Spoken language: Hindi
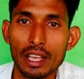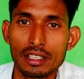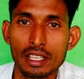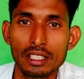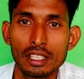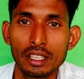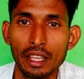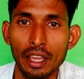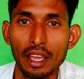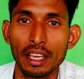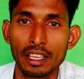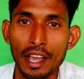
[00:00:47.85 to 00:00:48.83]
अशिक्षित
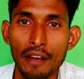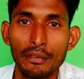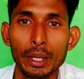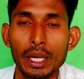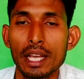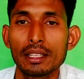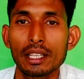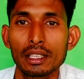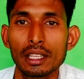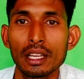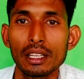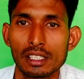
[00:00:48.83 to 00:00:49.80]
है या फिर कह
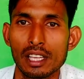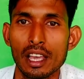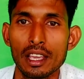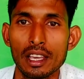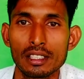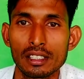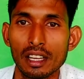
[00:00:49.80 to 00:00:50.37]
सकते हैं कि छह या